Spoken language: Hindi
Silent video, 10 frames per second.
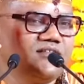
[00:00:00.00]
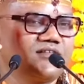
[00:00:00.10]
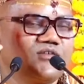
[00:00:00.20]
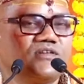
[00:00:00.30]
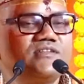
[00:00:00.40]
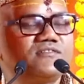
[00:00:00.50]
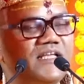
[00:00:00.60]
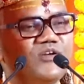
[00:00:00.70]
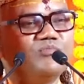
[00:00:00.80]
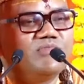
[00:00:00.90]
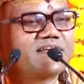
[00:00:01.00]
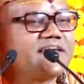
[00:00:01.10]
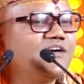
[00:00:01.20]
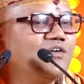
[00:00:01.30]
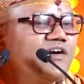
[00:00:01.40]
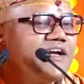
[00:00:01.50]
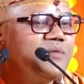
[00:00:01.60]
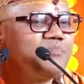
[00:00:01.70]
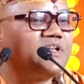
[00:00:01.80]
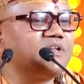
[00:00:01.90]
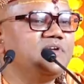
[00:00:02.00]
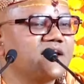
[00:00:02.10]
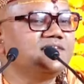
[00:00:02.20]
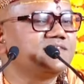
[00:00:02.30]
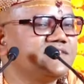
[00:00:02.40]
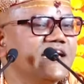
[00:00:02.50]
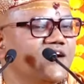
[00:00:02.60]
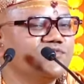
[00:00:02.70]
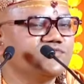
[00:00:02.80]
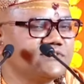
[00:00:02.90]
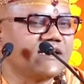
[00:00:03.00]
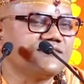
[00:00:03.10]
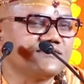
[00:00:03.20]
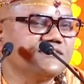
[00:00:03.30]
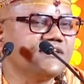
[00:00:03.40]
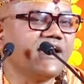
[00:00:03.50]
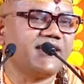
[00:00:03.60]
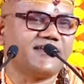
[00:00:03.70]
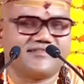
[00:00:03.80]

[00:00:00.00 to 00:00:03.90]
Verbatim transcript: क्योंकि इतने उम्र के हो गए फिर भी गलतियां होती रहती है